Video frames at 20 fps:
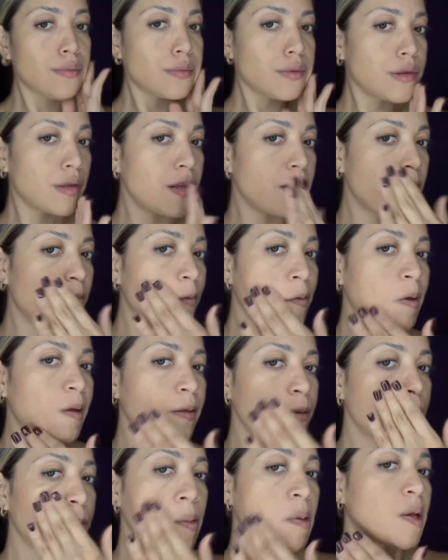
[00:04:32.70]
de
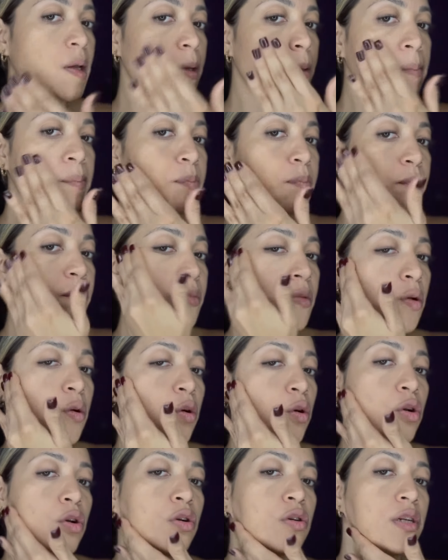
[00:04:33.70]
diferentes
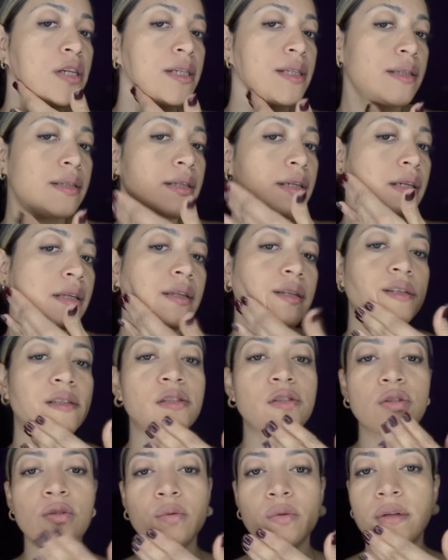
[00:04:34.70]
colores y
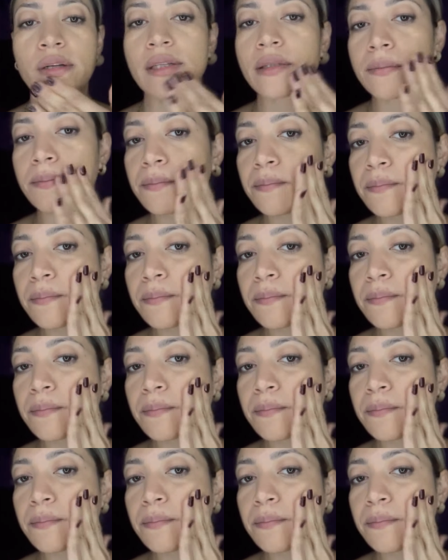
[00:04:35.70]
texturas.